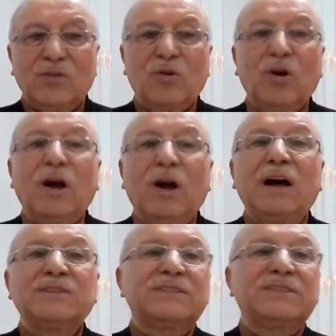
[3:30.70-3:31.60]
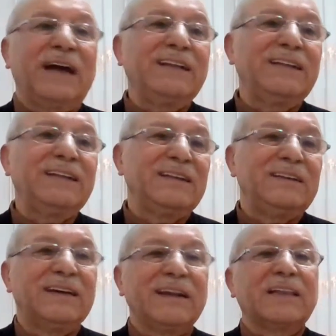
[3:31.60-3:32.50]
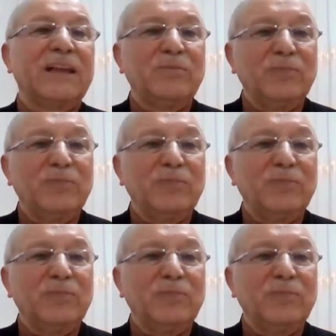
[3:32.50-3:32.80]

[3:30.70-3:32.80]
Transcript: O ağaçtan yaratılan